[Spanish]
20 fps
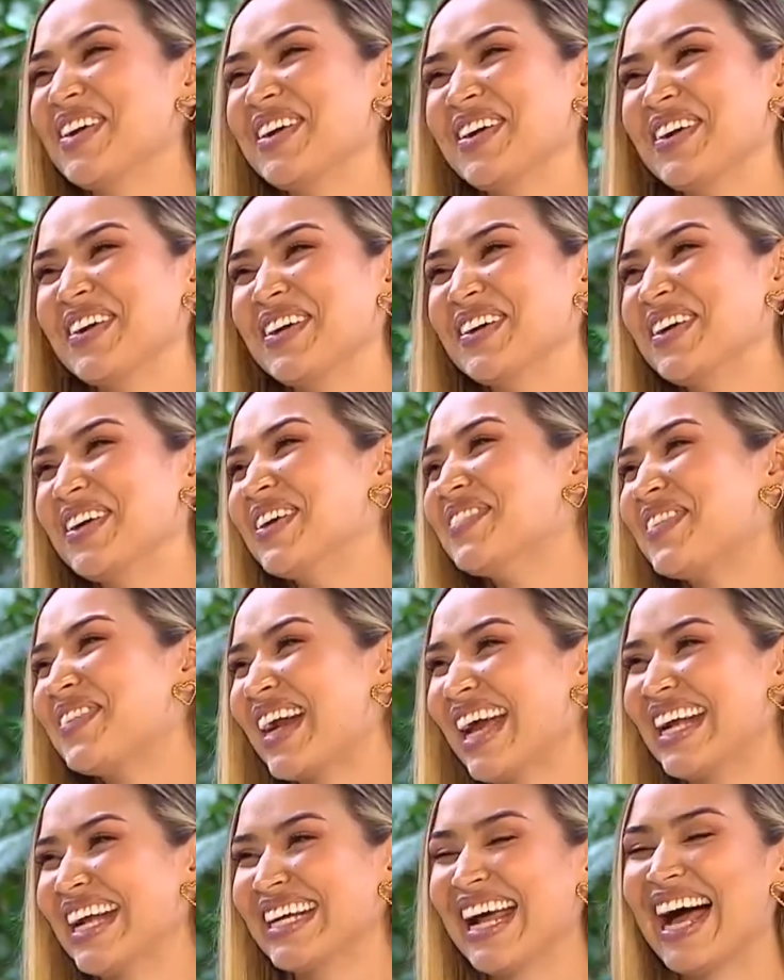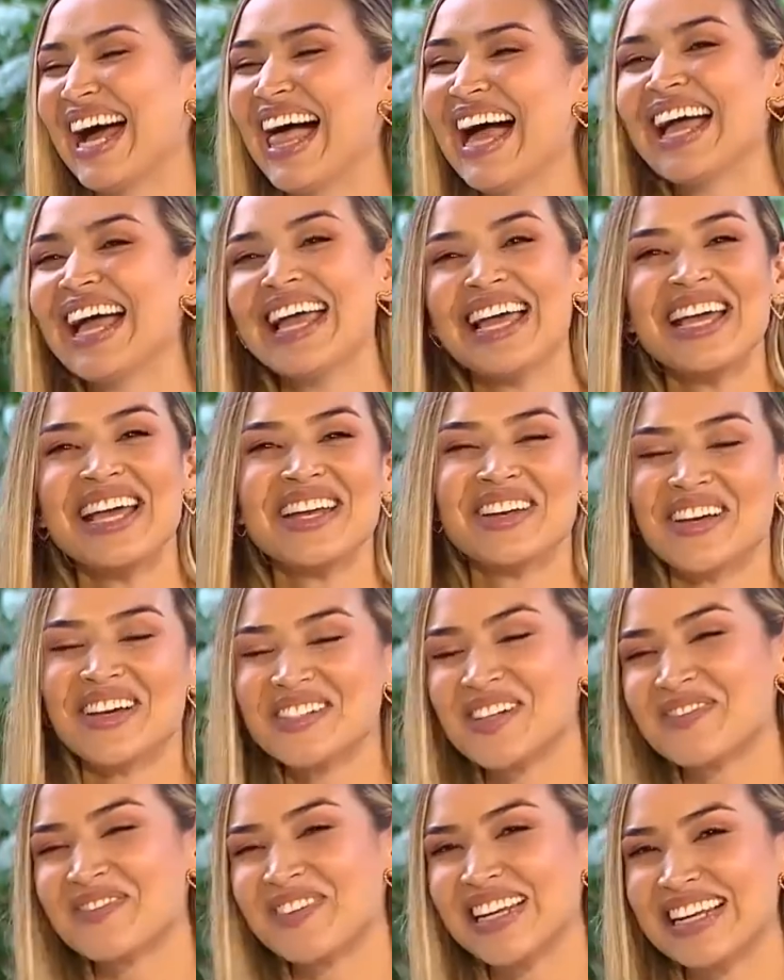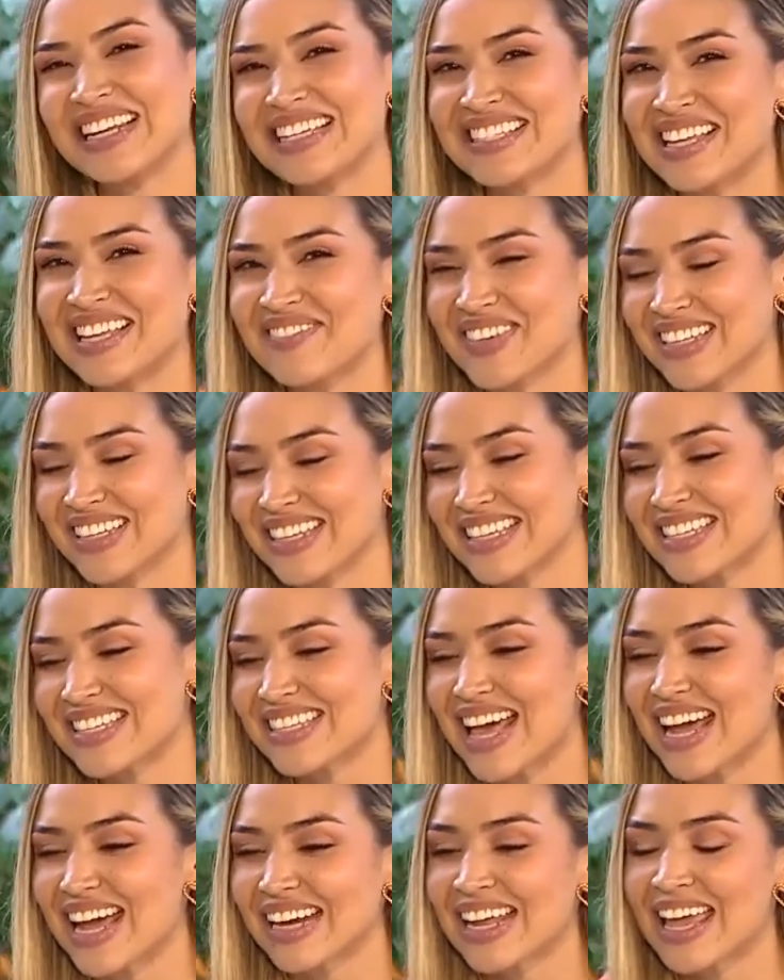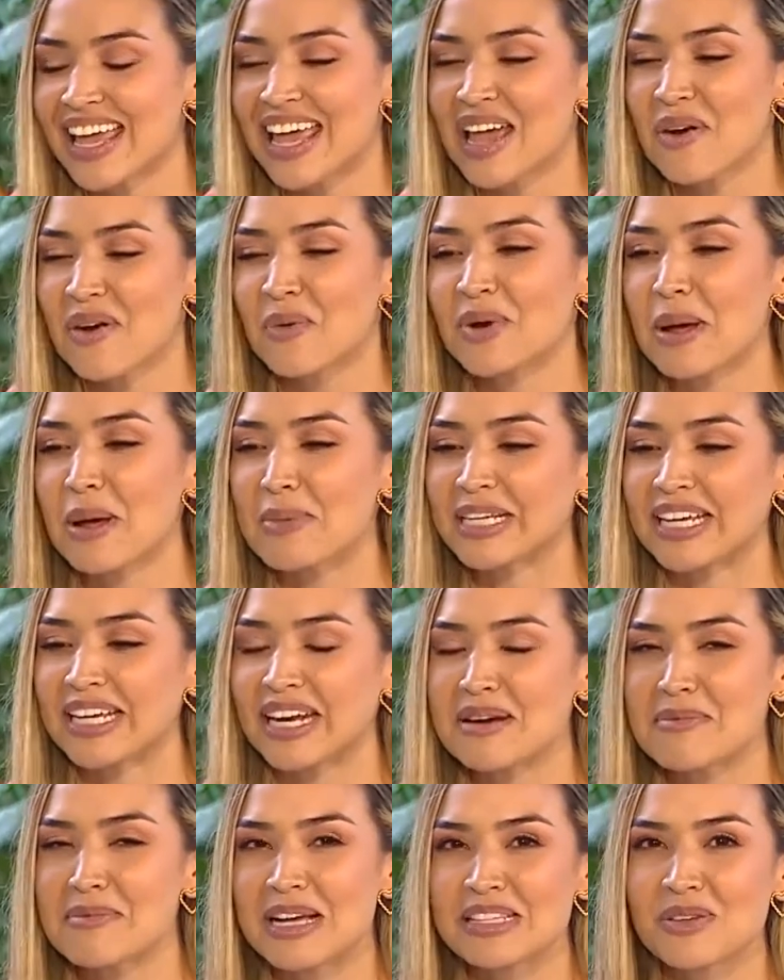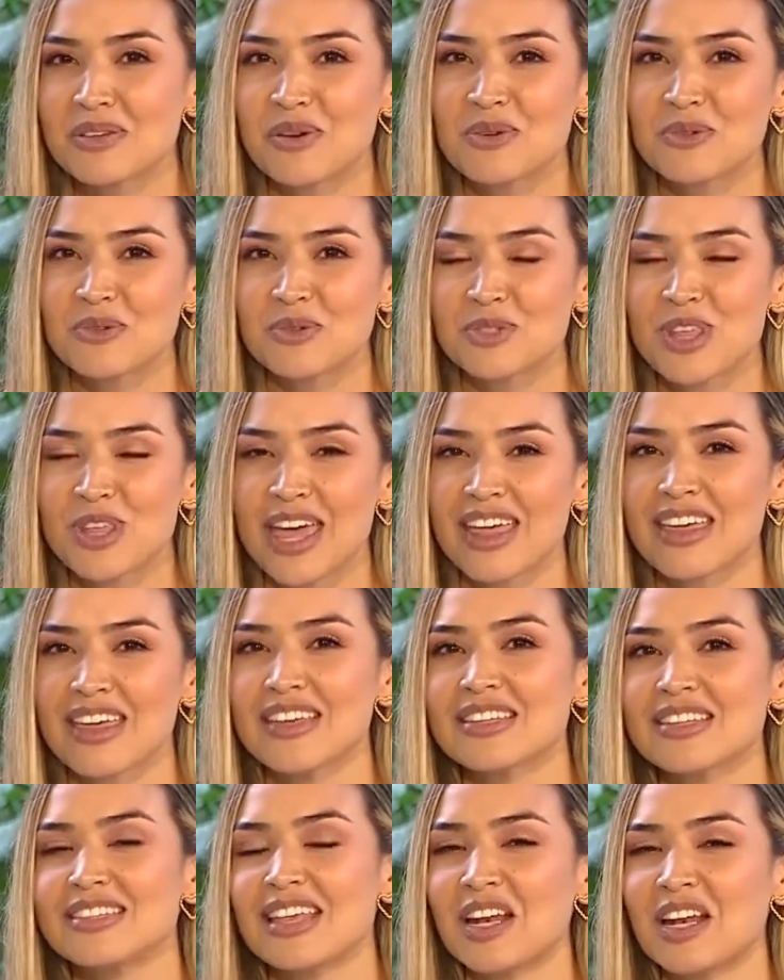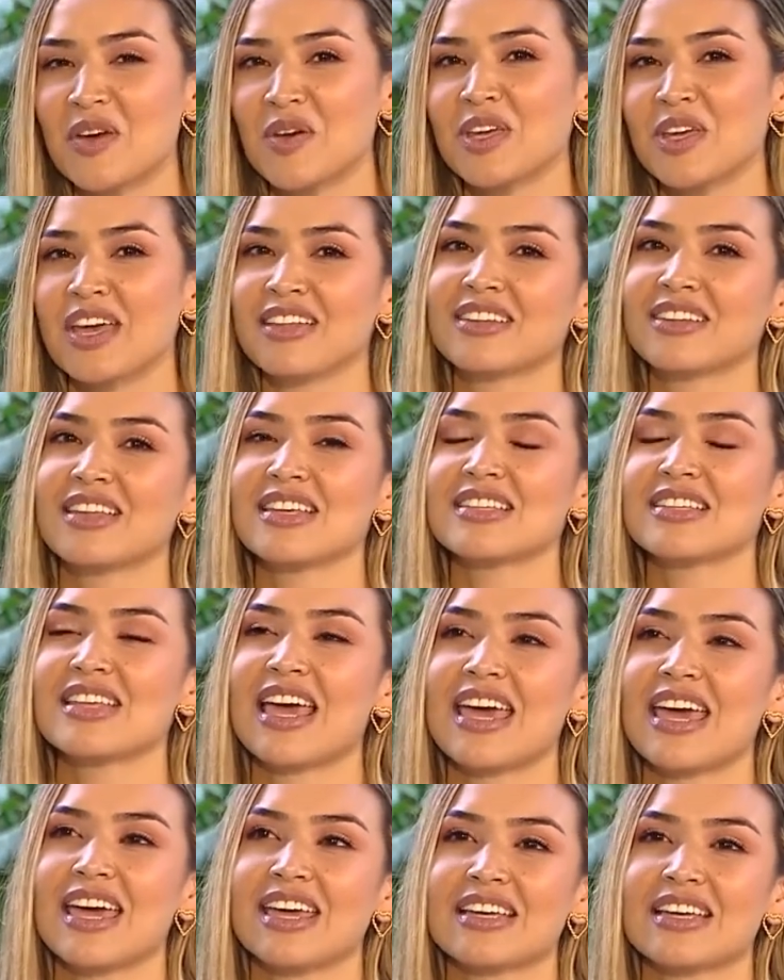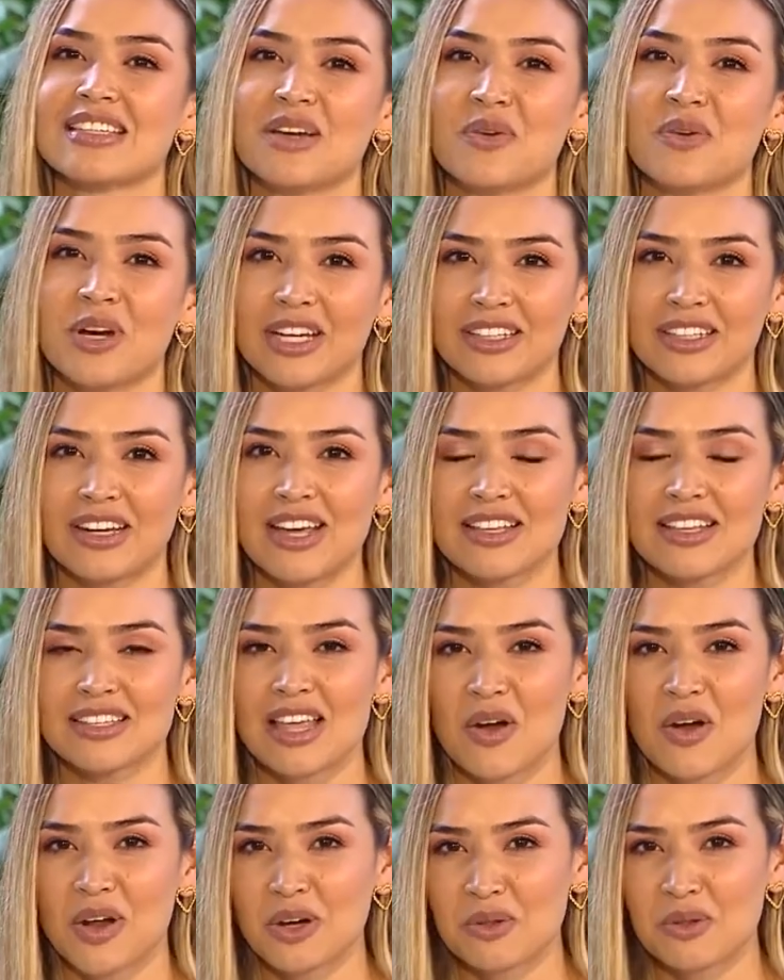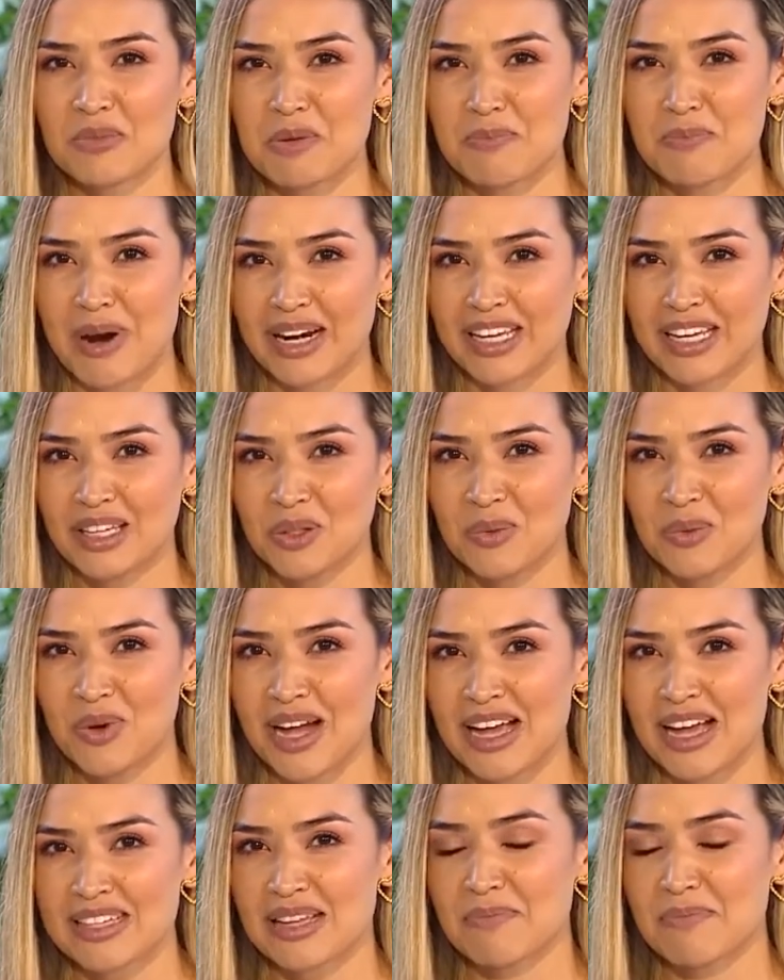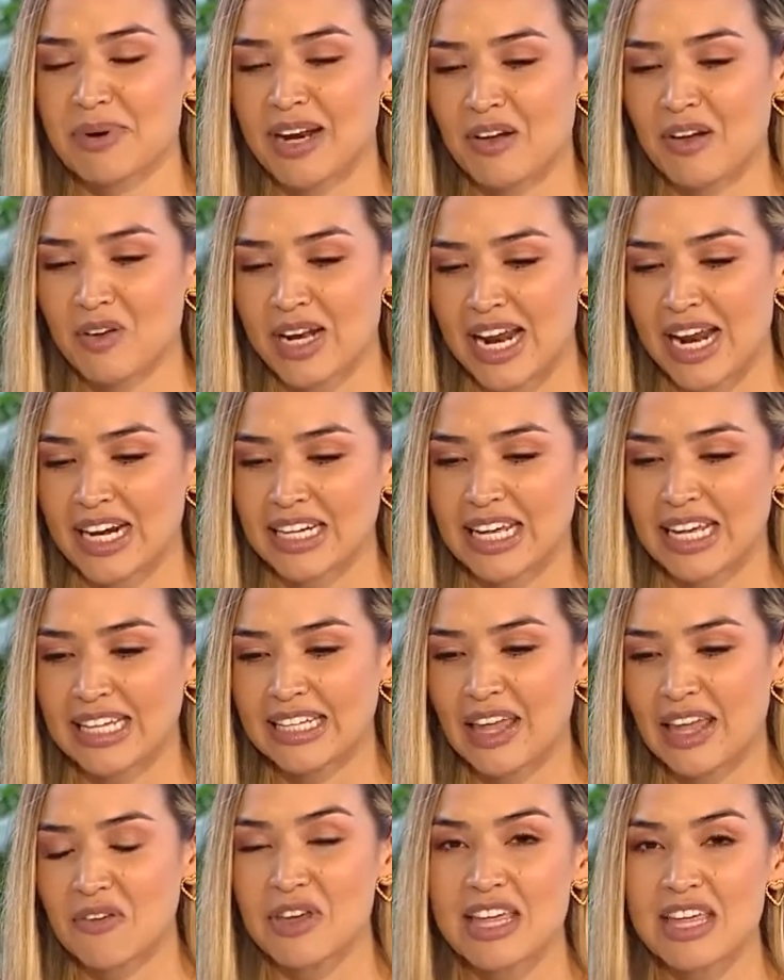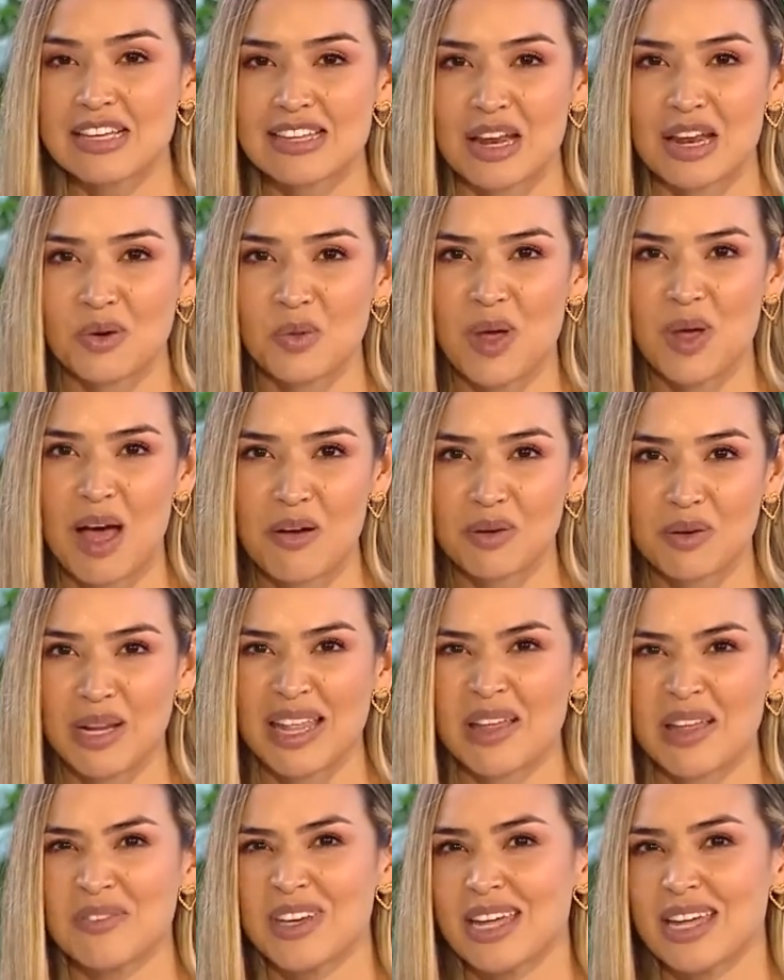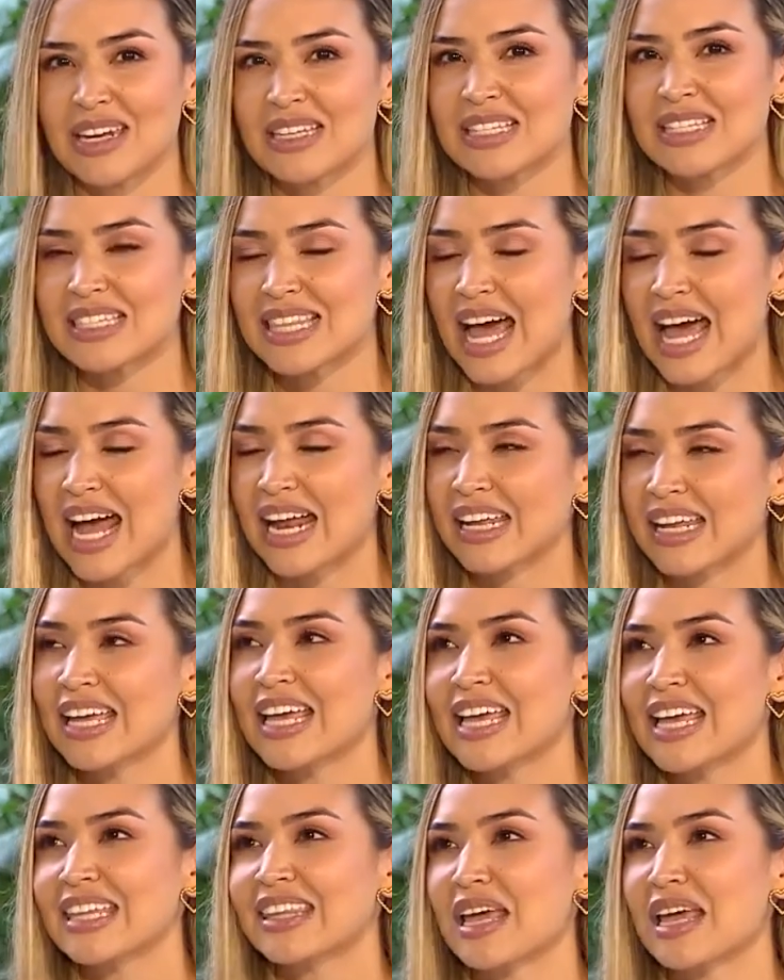no, no, ah. no, no, no, para nada. No, yo feliz también de estar una mañana más con ustedes, televidentes, eh, que se conectan a esta hora con mi parque Tu Casa para hablar de vida saludable, de bienestar,